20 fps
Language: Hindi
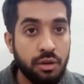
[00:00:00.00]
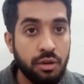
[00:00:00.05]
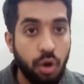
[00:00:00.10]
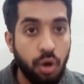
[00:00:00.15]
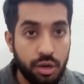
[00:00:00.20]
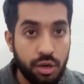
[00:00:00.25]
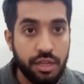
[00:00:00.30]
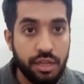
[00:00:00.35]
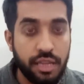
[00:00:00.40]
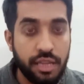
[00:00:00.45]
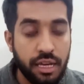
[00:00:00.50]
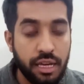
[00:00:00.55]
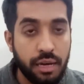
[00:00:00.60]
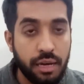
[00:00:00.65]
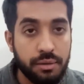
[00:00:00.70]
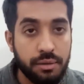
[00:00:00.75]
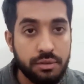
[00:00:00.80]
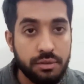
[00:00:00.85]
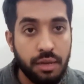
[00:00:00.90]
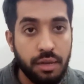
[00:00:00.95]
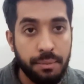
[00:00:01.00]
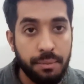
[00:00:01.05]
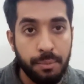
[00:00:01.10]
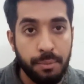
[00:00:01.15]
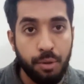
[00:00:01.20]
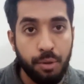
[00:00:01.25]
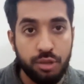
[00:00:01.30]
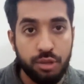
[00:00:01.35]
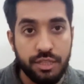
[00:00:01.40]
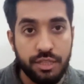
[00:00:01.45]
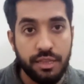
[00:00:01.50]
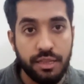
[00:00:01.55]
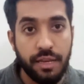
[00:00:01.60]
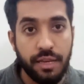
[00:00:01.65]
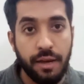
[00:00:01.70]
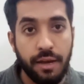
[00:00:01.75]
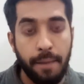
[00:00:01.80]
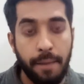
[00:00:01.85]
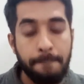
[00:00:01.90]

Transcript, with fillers: ऑर्डर देगा हमें प्रोजेक्ट देगा